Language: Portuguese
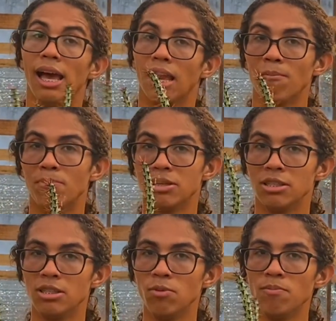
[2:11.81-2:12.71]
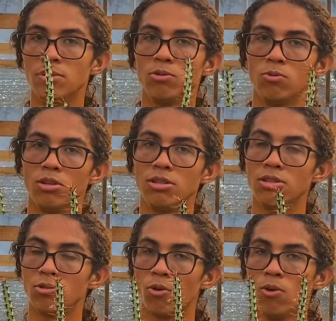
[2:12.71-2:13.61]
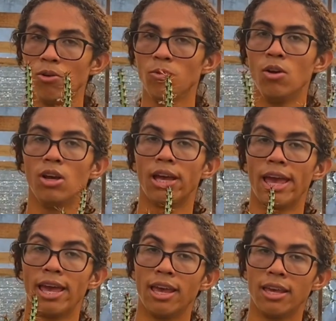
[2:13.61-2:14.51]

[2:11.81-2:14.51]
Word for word: ela precisa de uma mistura de solo é,